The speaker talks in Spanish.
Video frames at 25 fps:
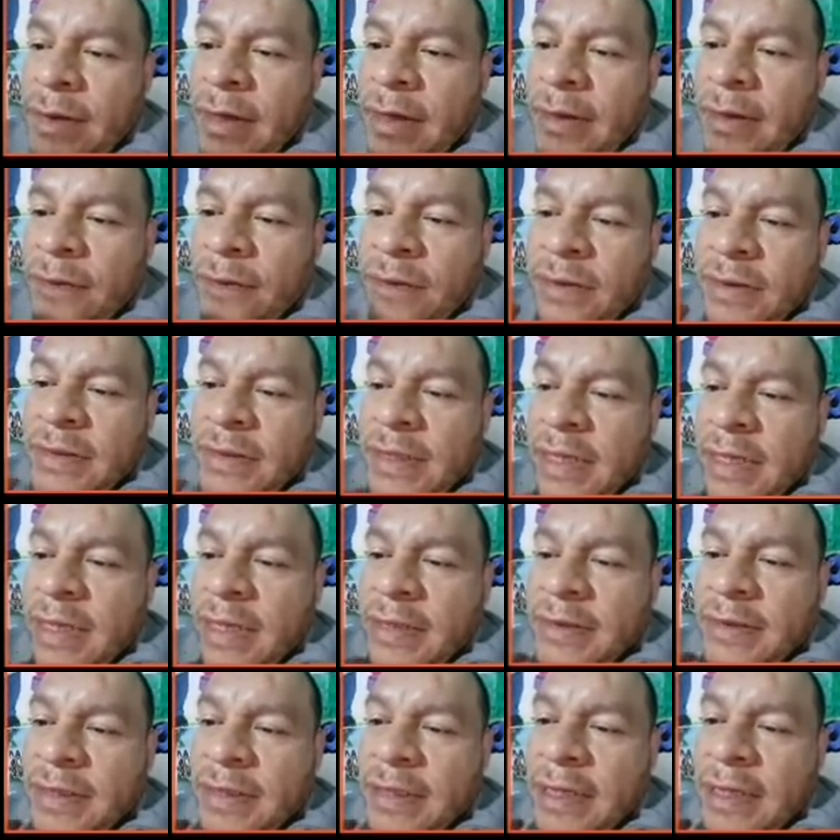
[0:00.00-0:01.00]
Entonces el
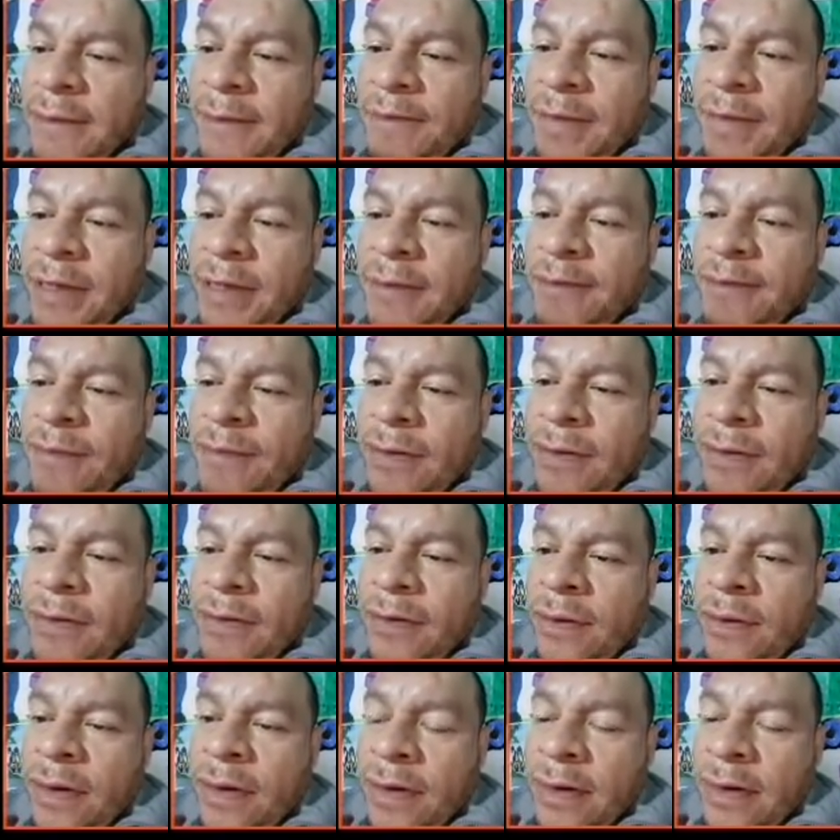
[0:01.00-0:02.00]
área sería pi
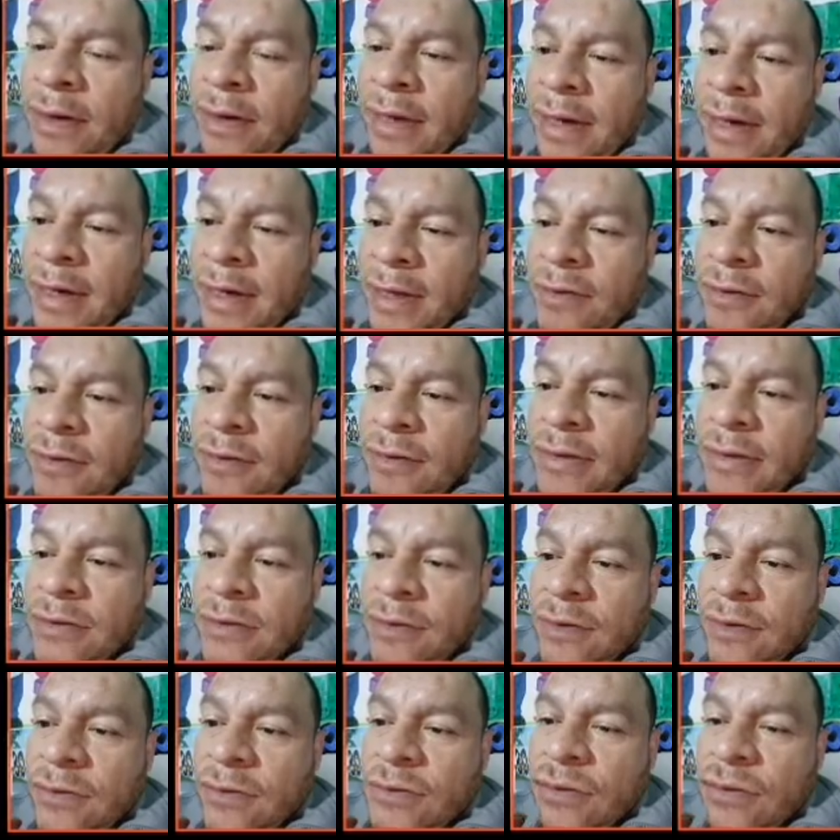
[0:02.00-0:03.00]
por el radio que es
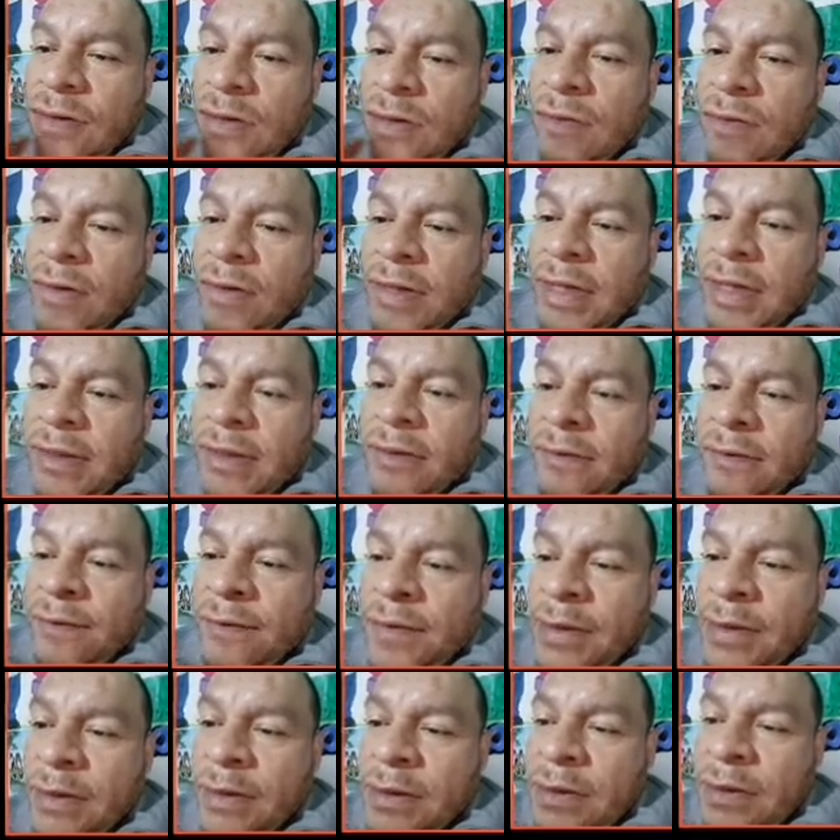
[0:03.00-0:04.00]
8 al cuadrado.
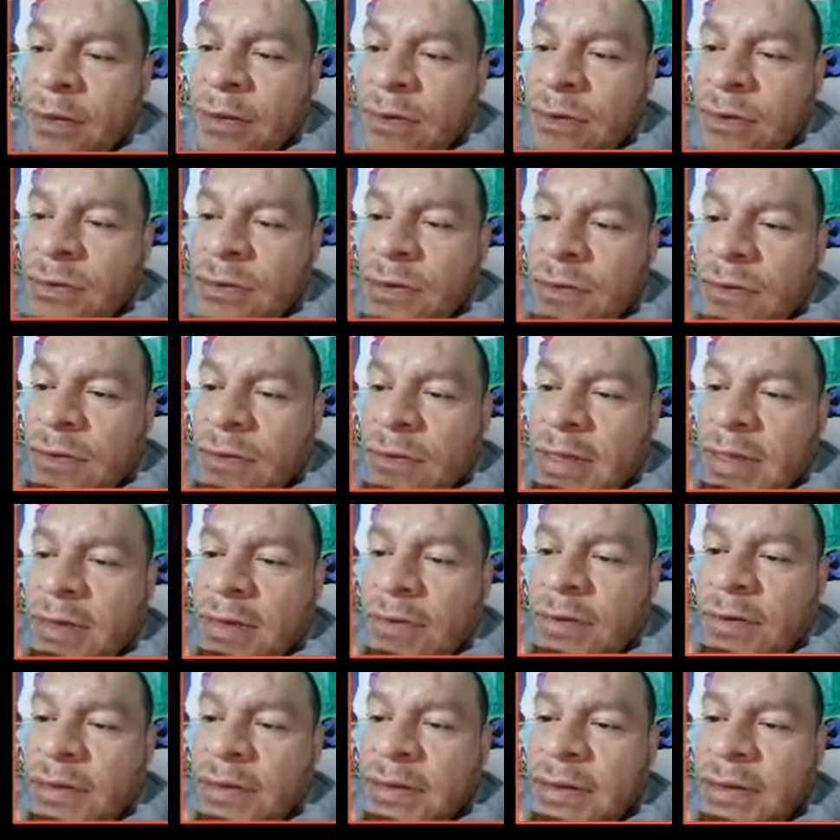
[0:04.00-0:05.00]
8 al
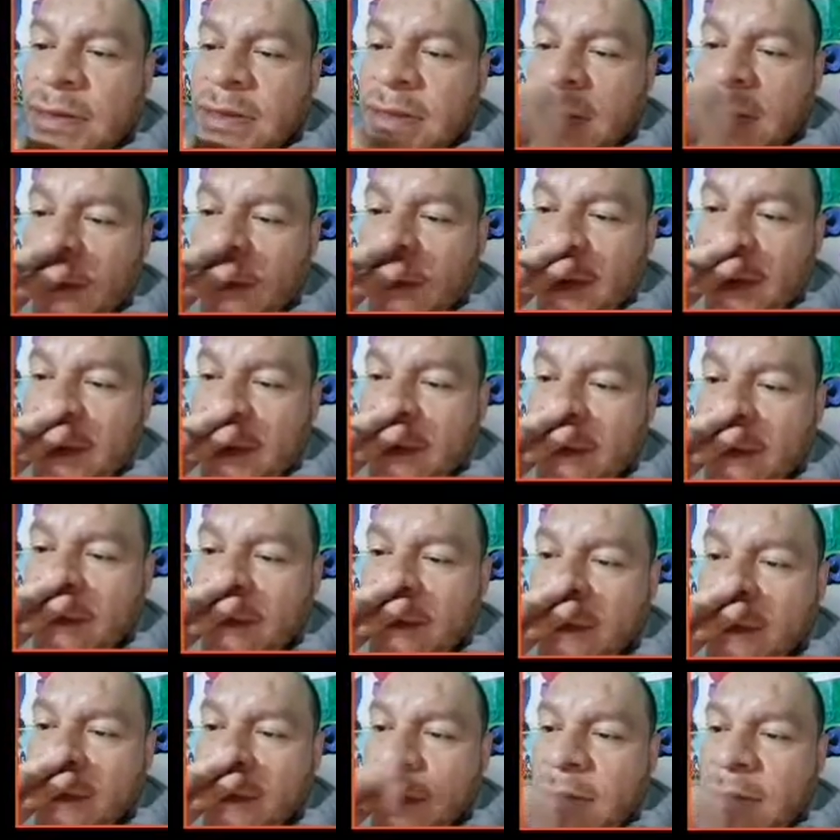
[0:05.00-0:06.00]
cuadrado es 64.
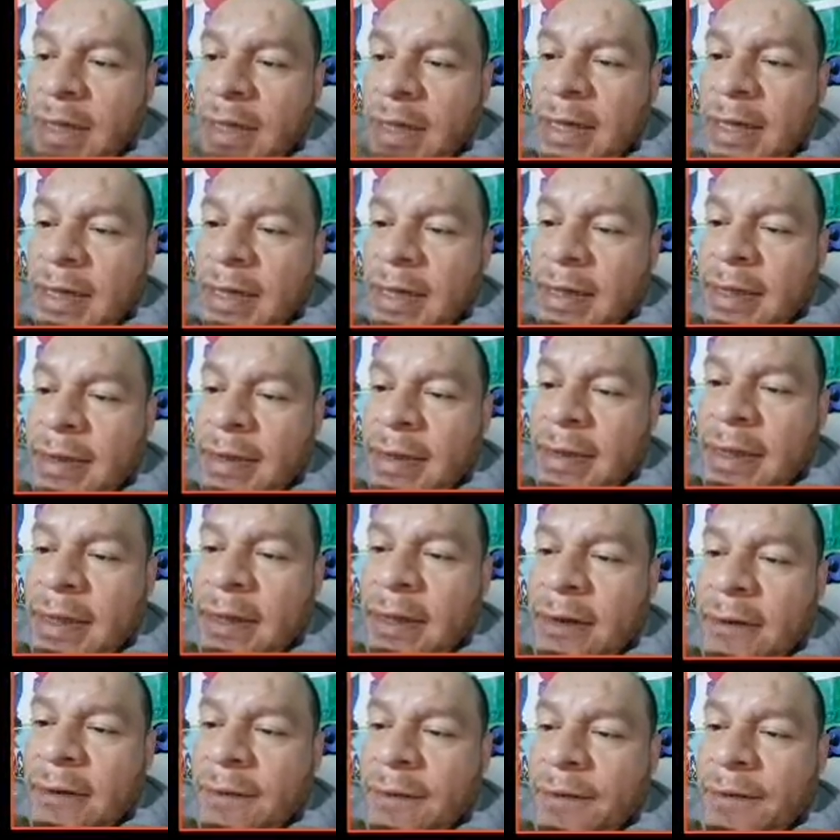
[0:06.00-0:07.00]
El área
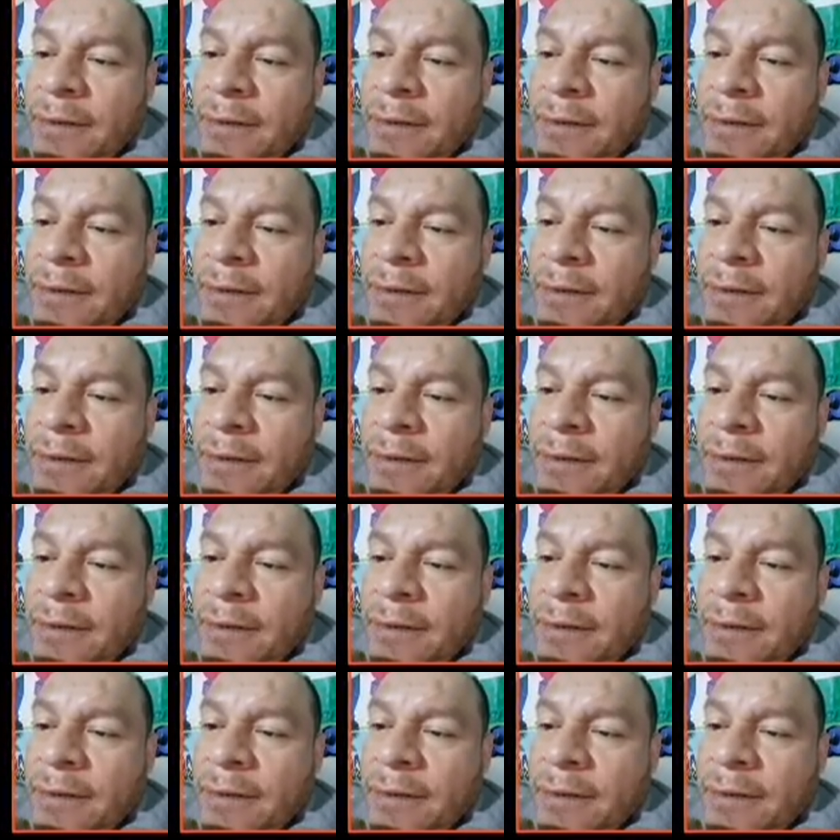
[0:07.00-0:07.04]
del